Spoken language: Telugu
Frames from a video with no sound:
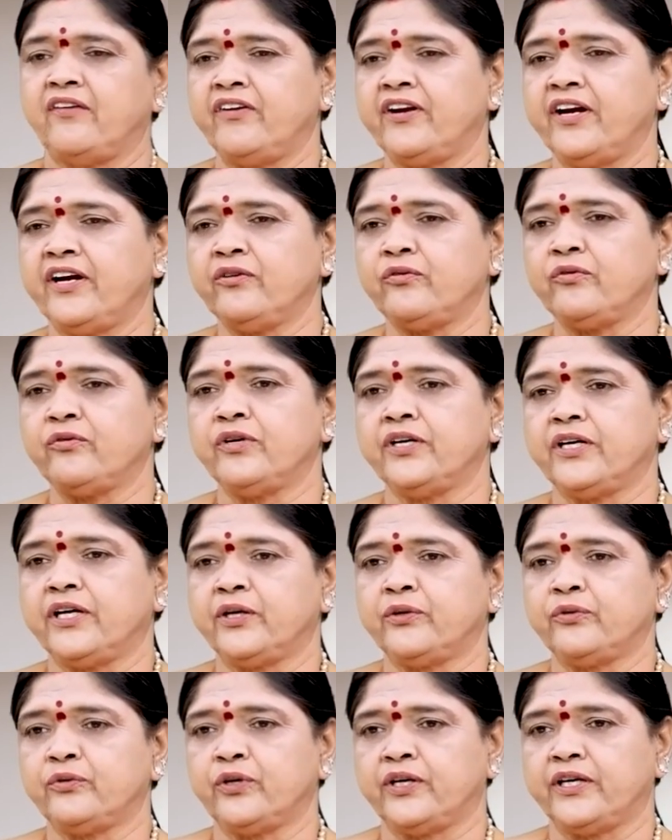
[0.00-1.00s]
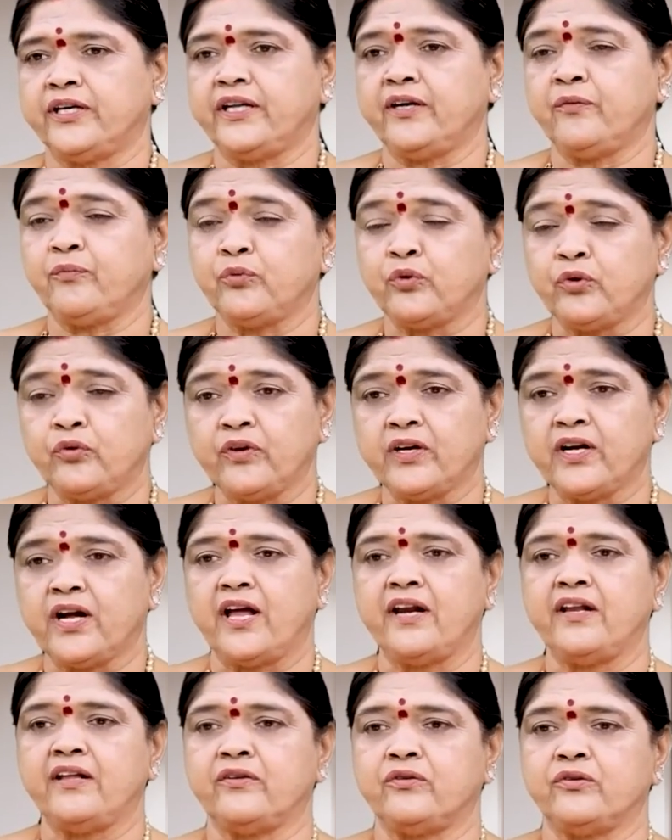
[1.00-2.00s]
ఎవరనుకుంటారు అంటే
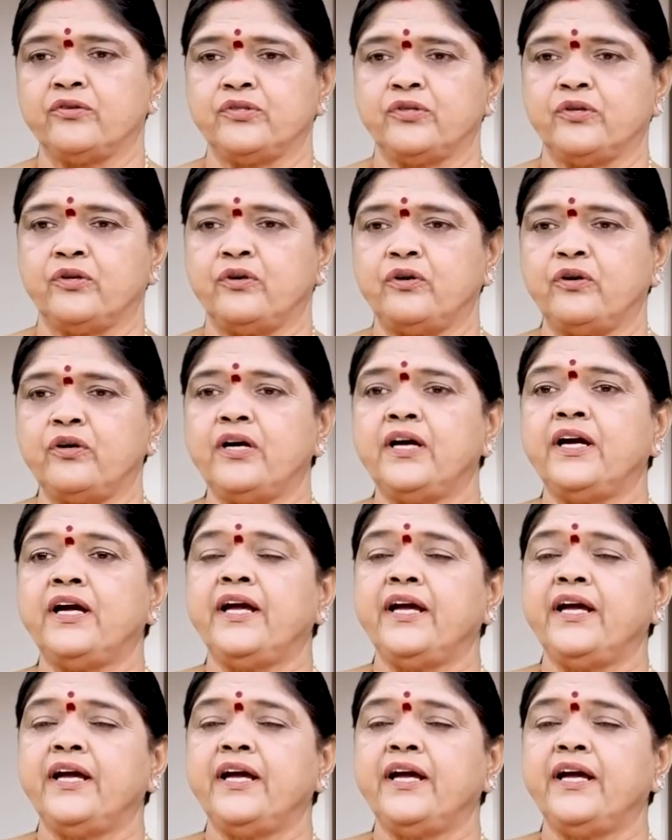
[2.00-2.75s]
పూర్వకాలం రోజుల్లో